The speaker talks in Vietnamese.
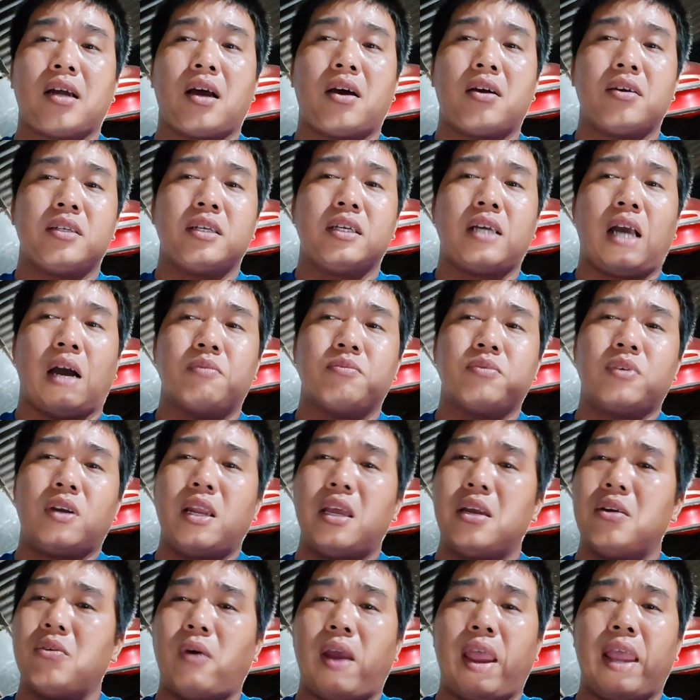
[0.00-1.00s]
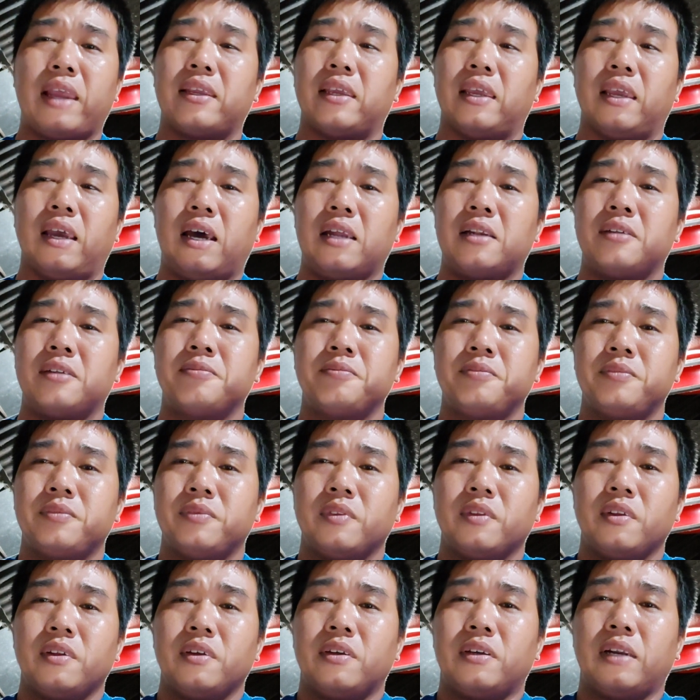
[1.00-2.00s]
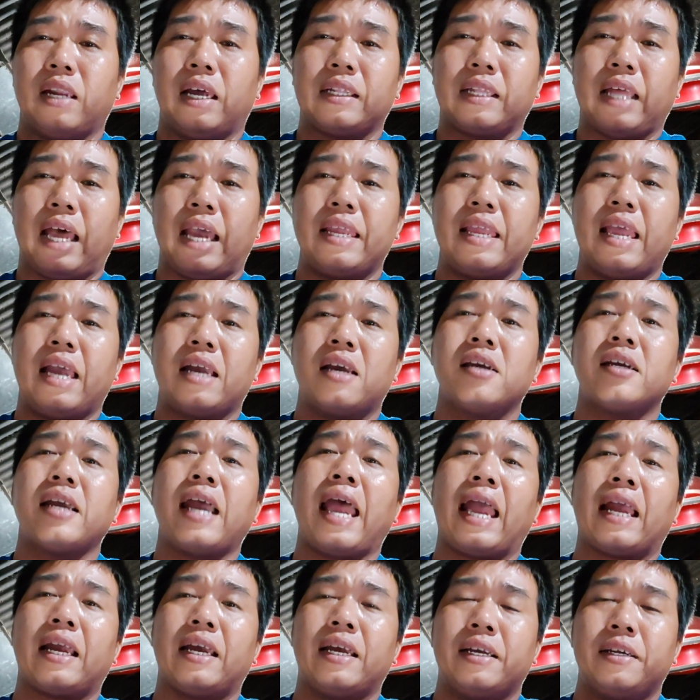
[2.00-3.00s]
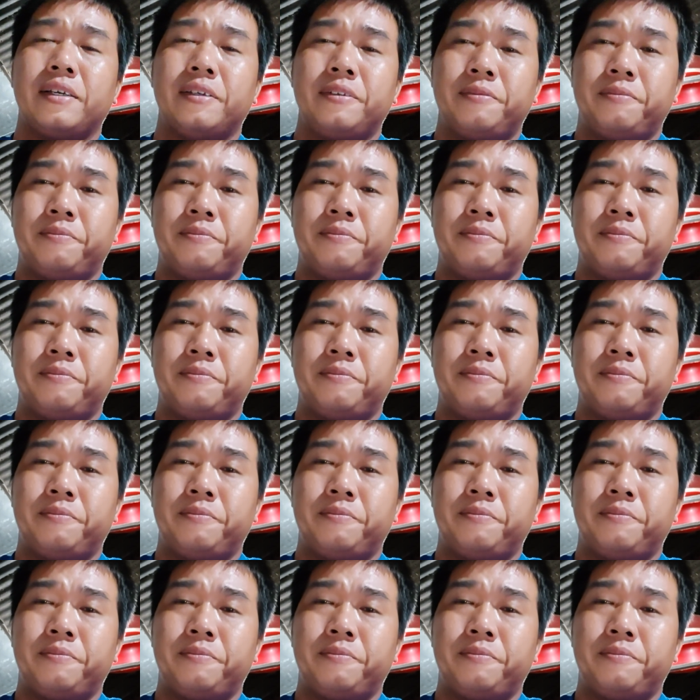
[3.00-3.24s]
thôi chứ không có liên quan gì hết là tại gian thức ăn á